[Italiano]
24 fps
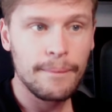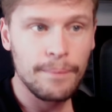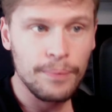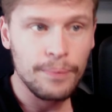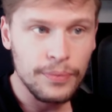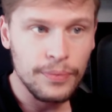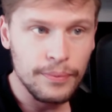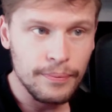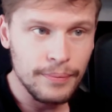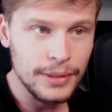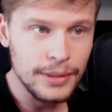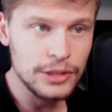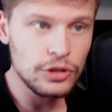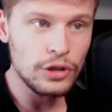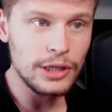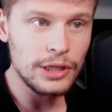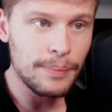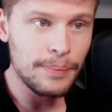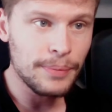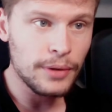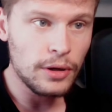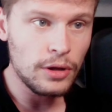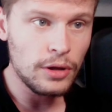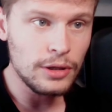
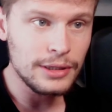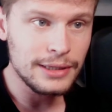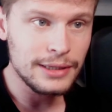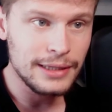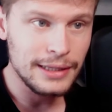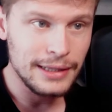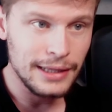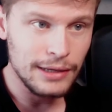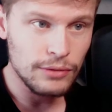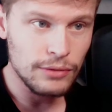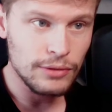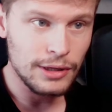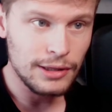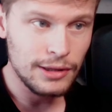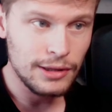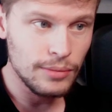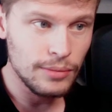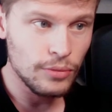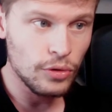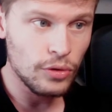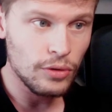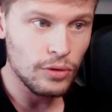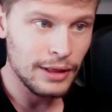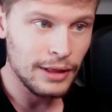Bisogna però tenere un
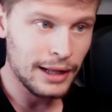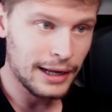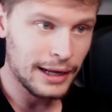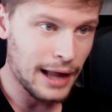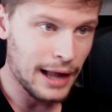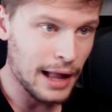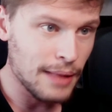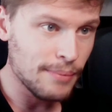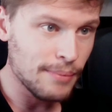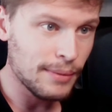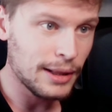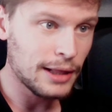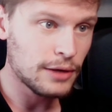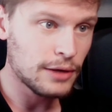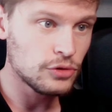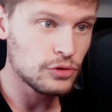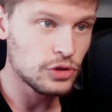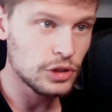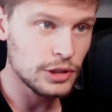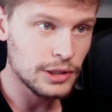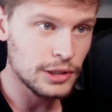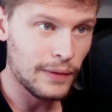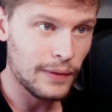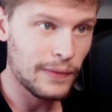attimo la calma, la
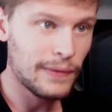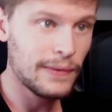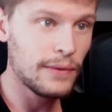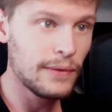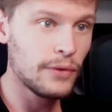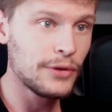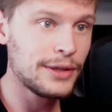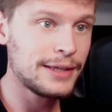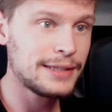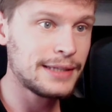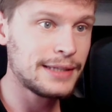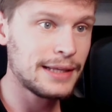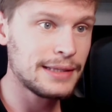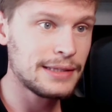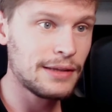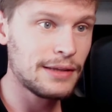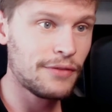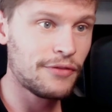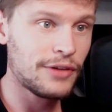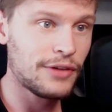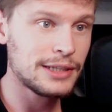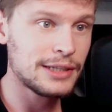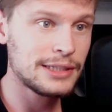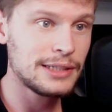concentrazione senza
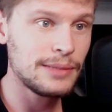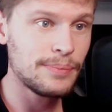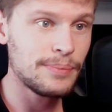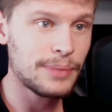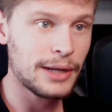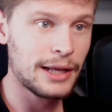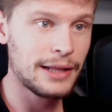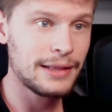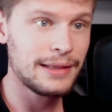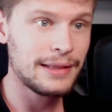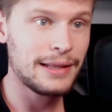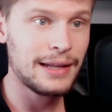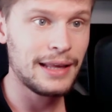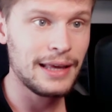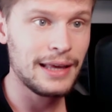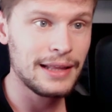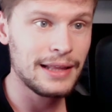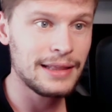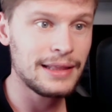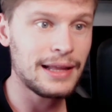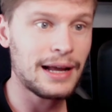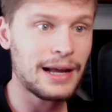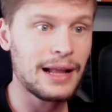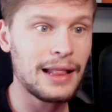farsi prendere
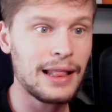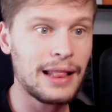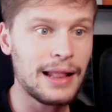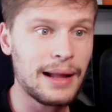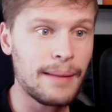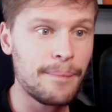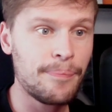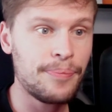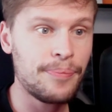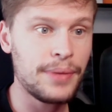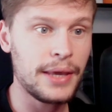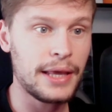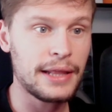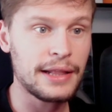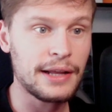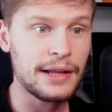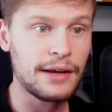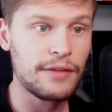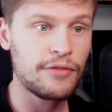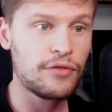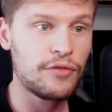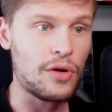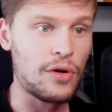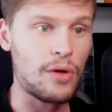dalla
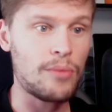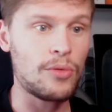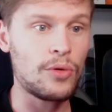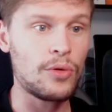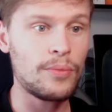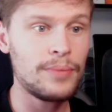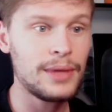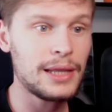piena FOMO.